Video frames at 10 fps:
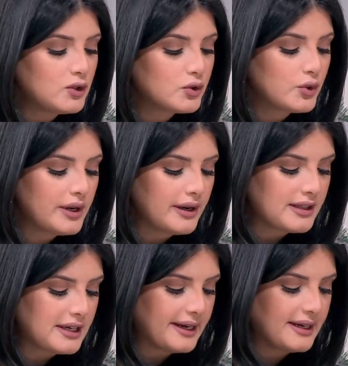دكتور
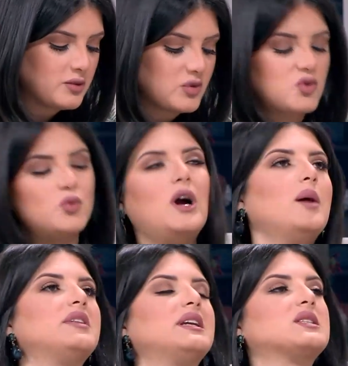ذكرت مجموعه
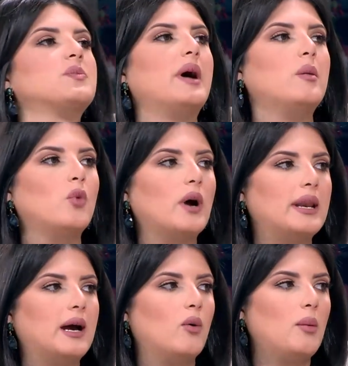من الاسباب
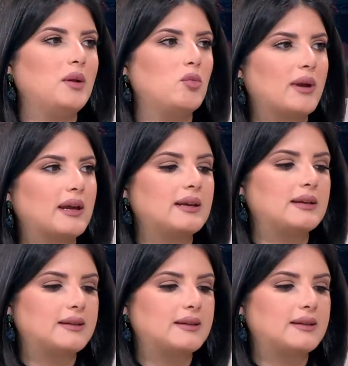والعوامل ممكن